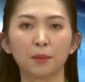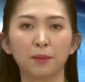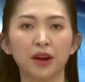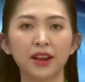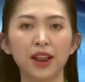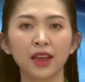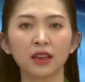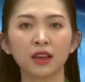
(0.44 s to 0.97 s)

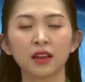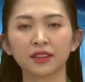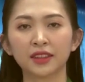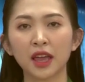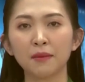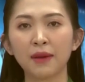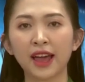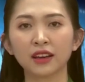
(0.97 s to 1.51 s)
Mới đây,
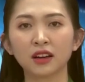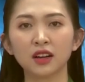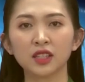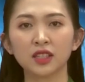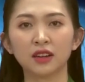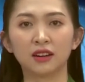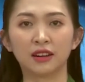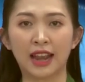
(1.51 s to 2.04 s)
thêm hai cơ
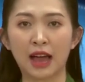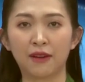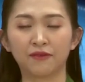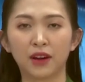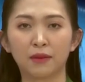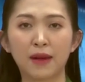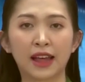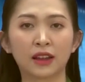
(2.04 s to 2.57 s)
sở
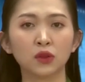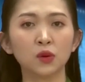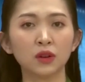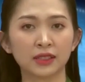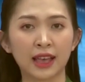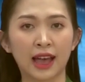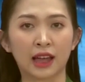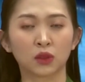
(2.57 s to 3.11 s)
làm và bán
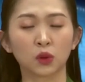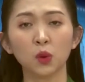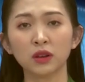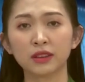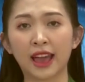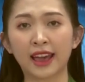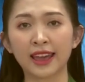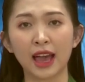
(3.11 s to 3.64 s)
thuốc giả,
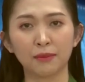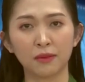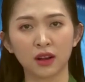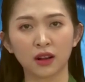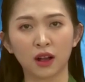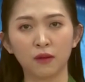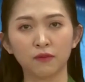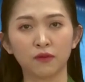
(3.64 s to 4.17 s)
thuốc nhái
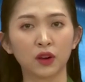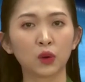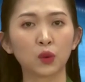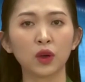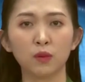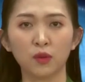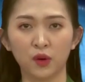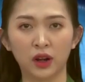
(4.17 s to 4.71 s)
Amacong với
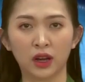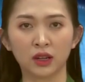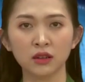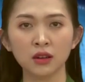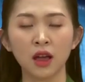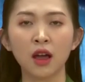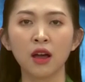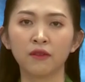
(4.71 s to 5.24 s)
quy mô
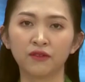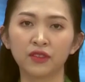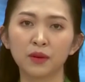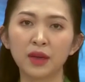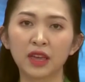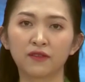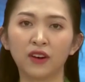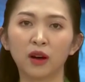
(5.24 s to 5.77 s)
lớn
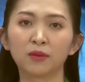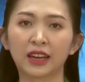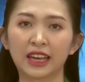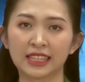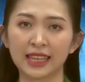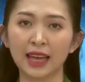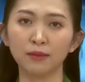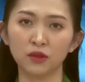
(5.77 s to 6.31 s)
vừa bị Phòng
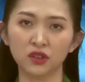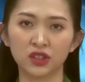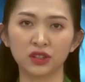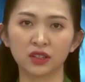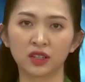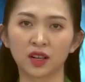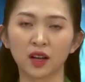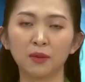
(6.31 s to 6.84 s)
Cảnh sát Môi
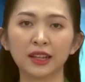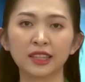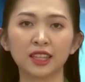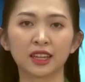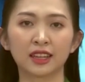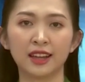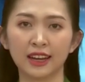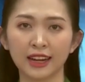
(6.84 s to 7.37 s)
trường Công an
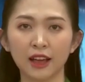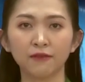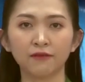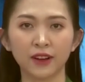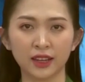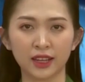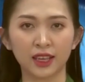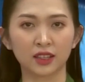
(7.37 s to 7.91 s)
tỉnh Đắk
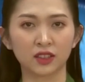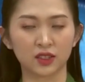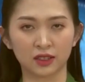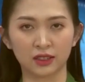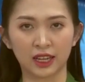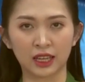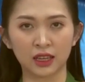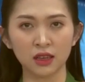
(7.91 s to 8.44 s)
Lắk phát hiện
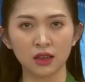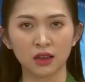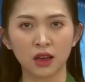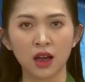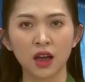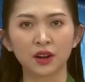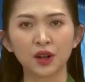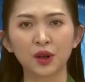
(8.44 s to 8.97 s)
xử lý.
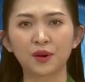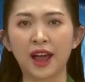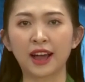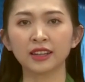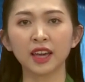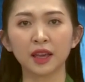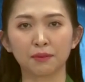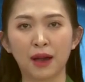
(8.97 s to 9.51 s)
Điều
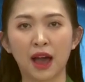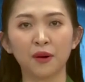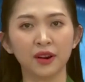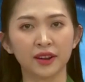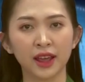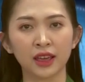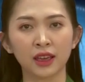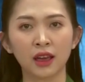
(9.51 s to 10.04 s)
đáng cảnh báo
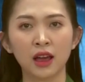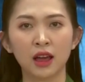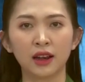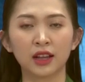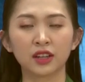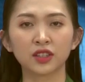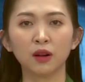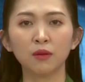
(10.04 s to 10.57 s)
ở đây
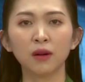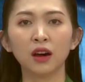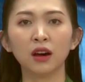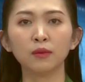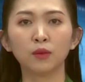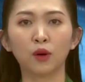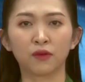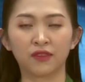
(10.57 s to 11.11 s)
là trong
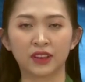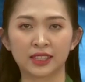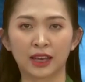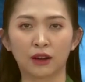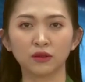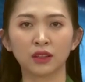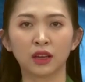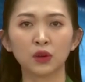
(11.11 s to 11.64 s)
hơn
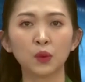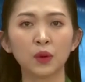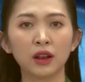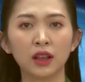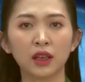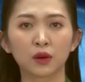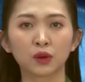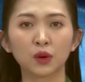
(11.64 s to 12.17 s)
1,6 tấn
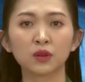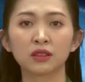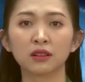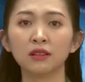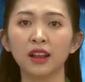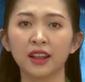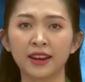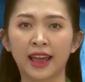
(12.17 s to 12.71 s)
nguyên liệu thu
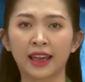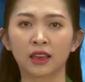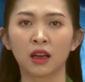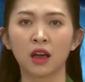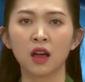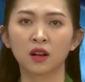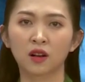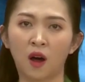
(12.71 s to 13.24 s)
giữ lần
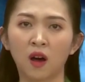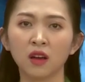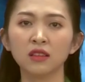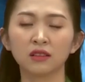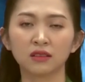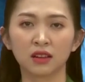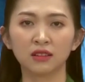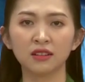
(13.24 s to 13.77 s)
này có
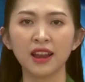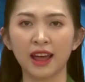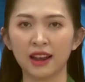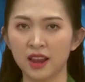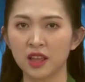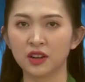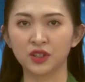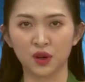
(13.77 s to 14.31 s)
những thứ đã
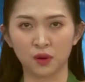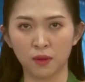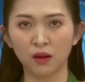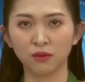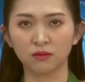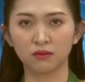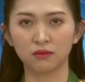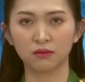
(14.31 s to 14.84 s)
lên rêu móc.